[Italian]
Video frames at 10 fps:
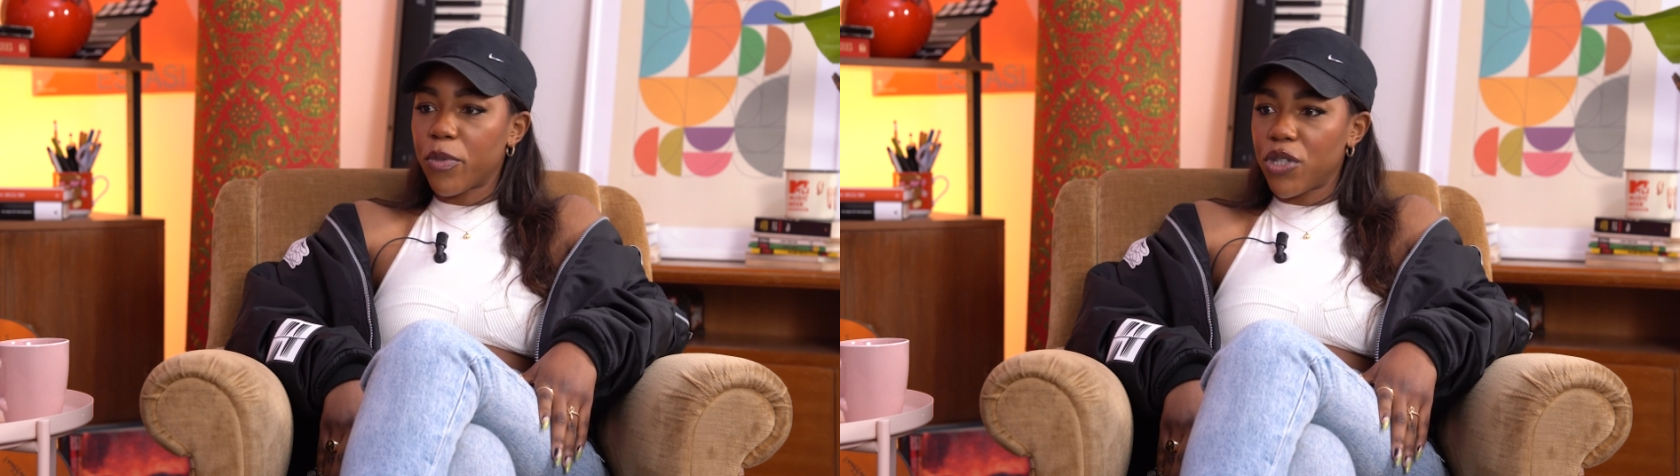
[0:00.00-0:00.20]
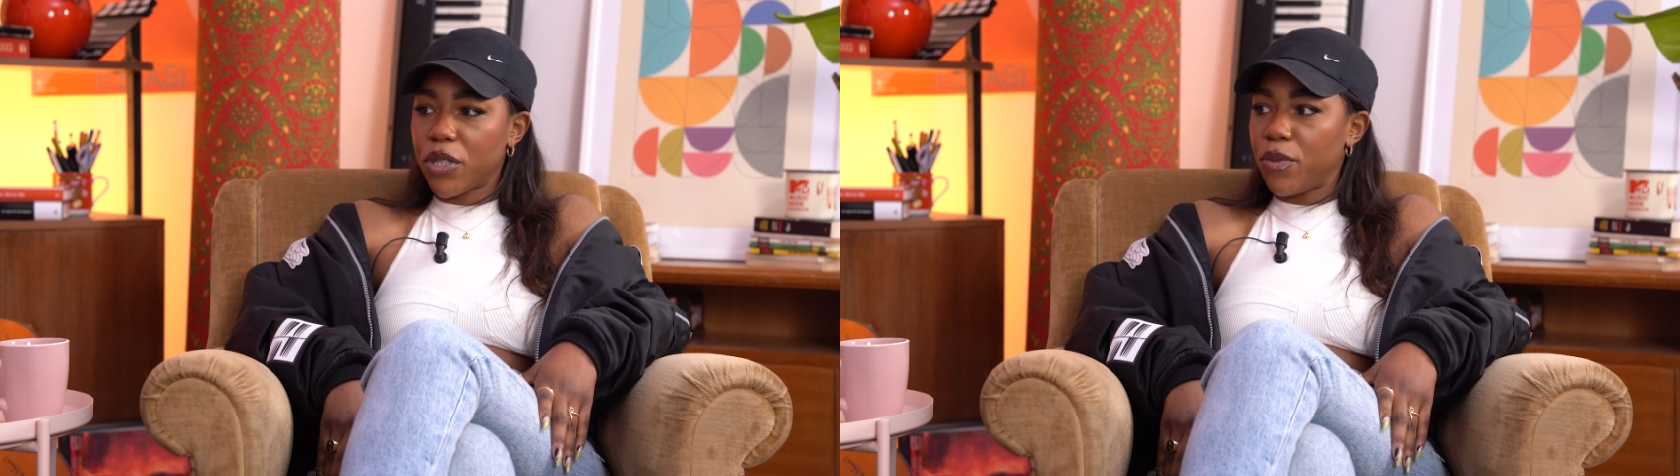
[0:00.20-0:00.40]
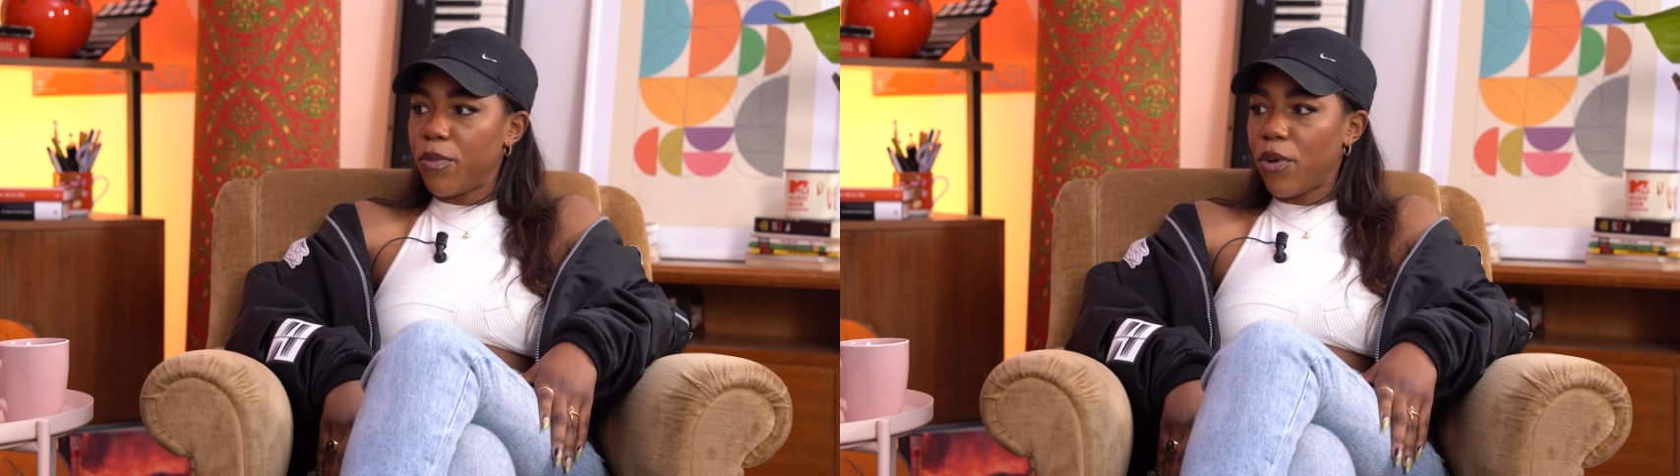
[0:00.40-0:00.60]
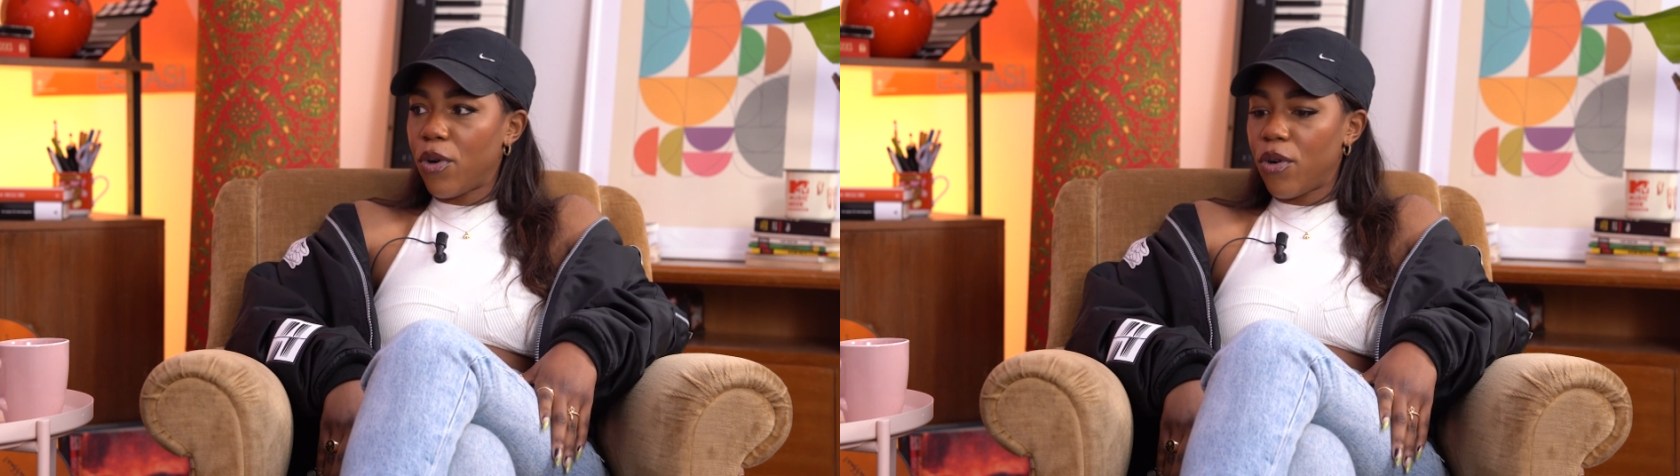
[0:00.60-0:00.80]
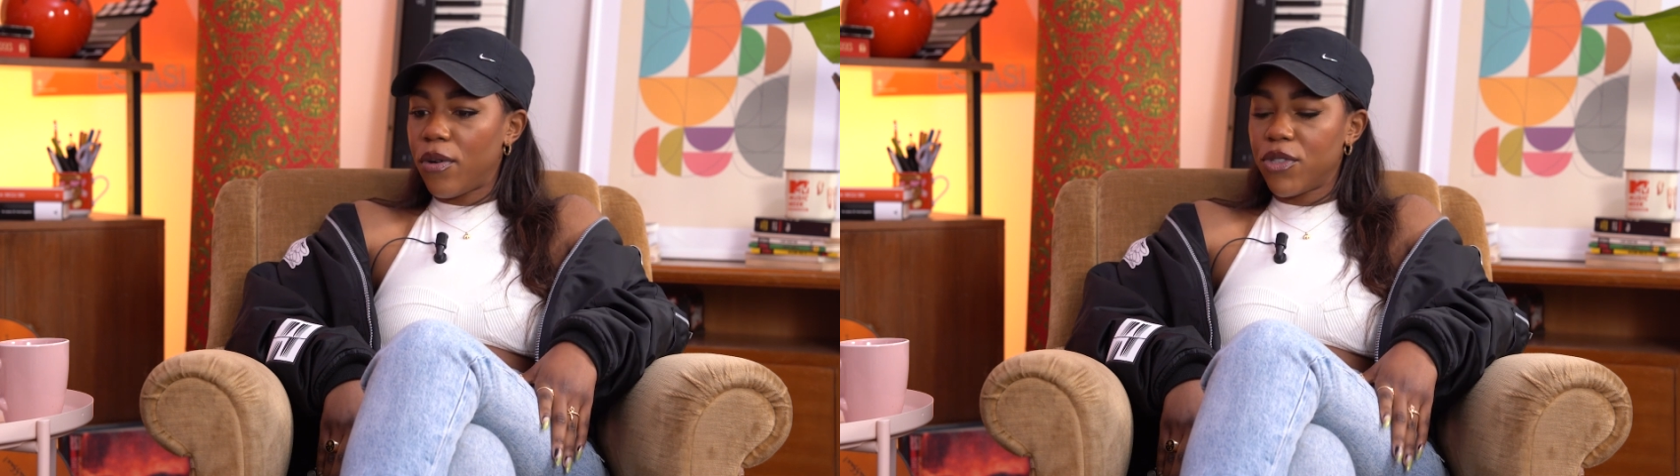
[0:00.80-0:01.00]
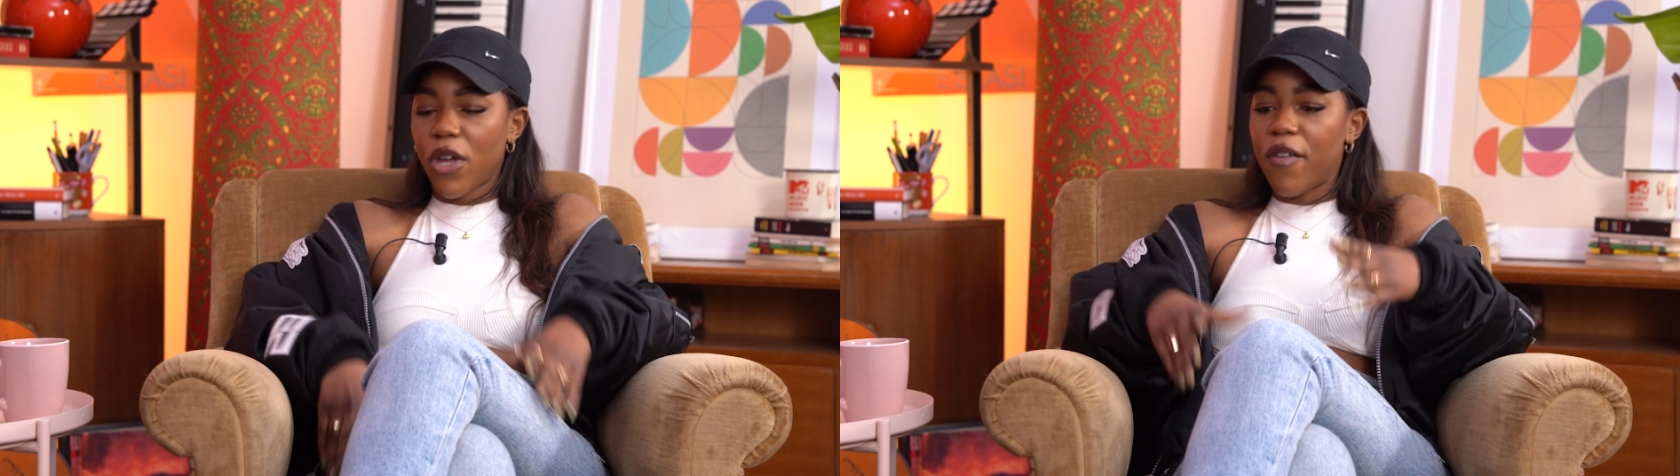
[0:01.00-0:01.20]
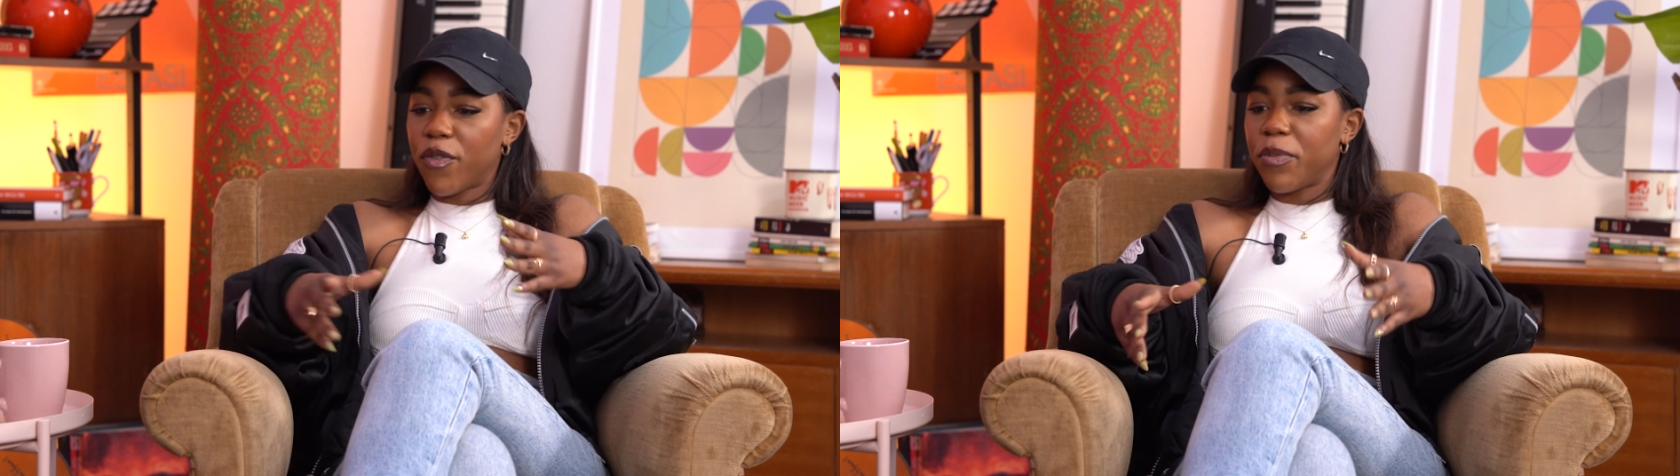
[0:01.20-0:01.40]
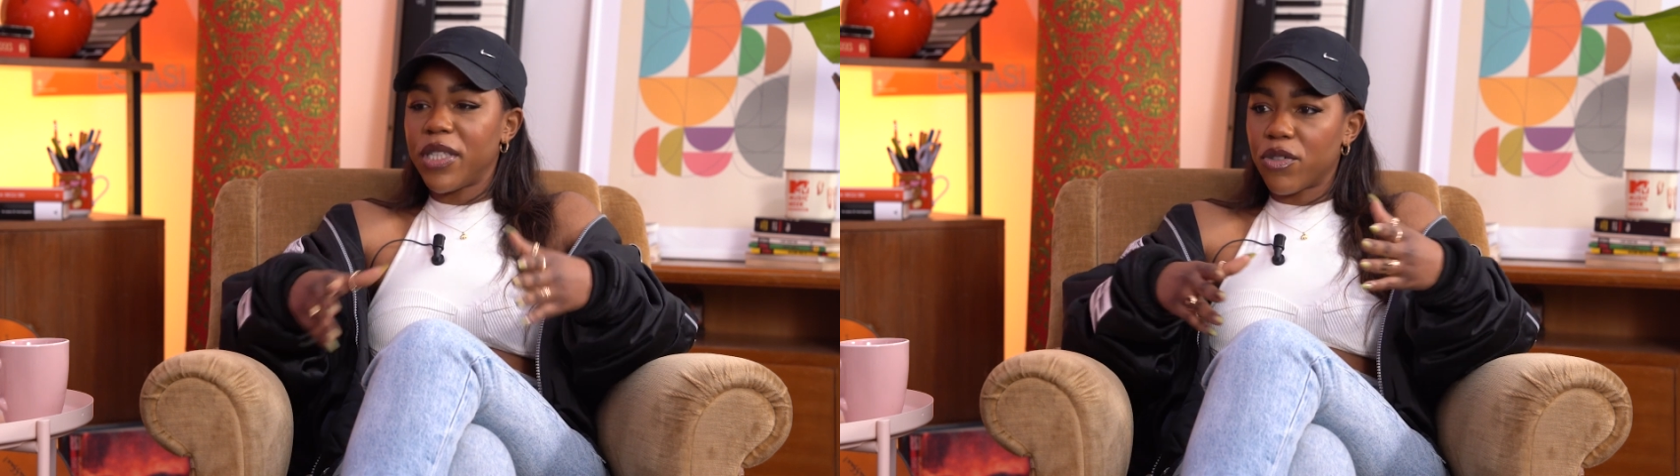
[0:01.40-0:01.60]
progetto un po' cioè
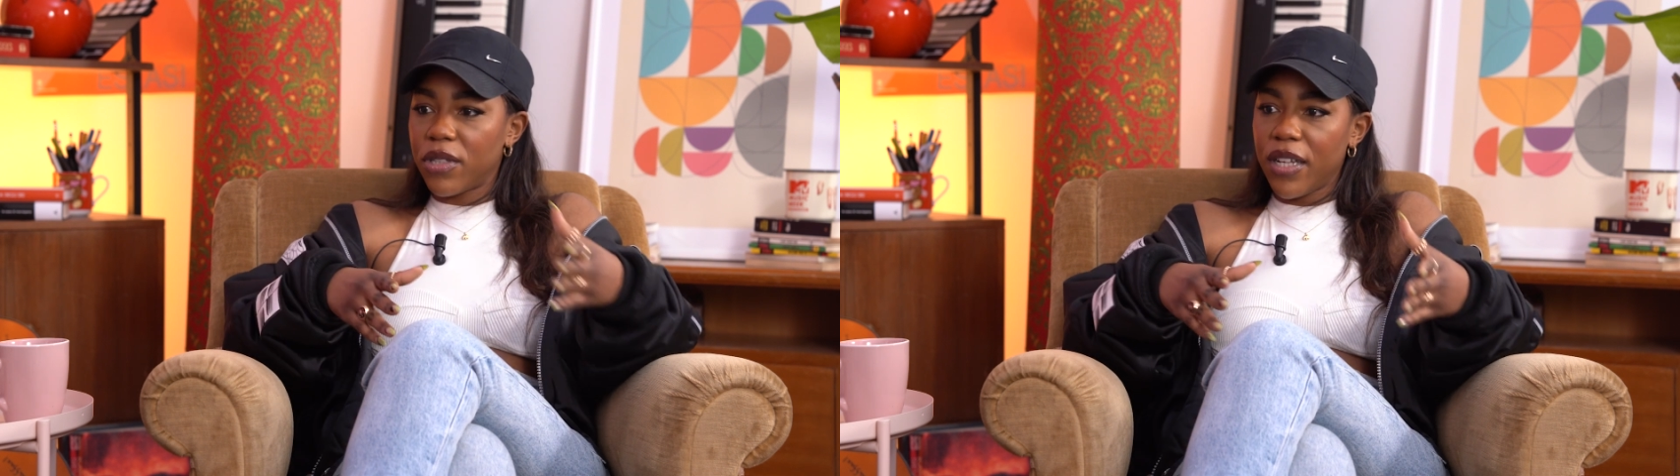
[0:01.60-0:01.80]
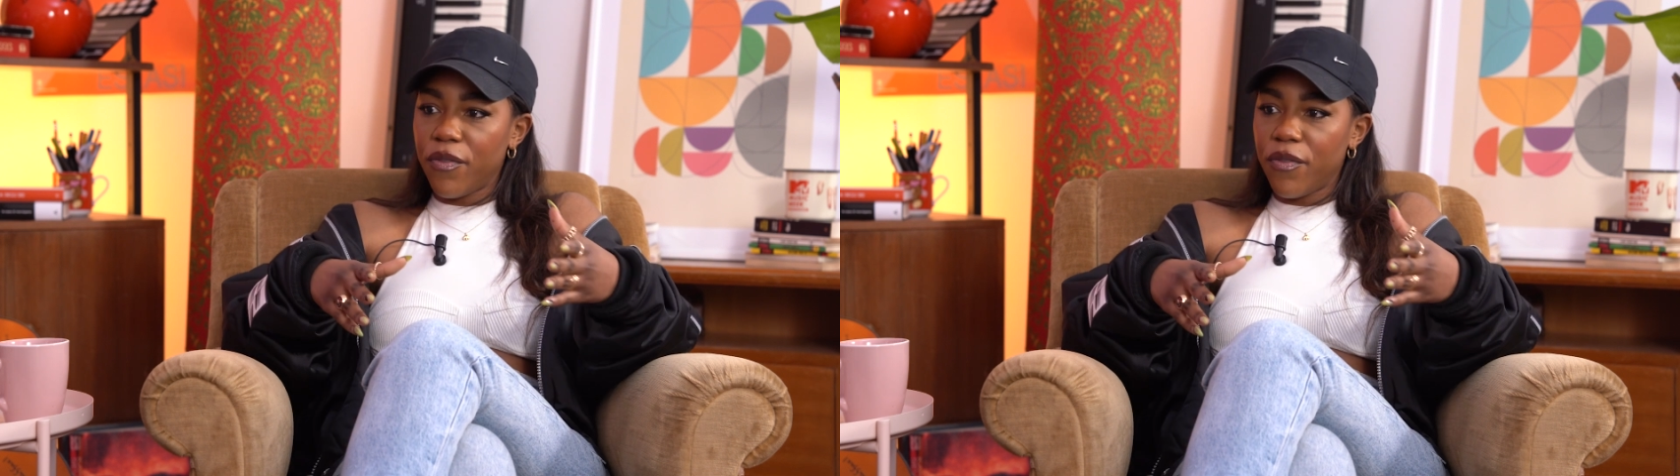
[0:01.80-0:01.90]
afrobeat con delle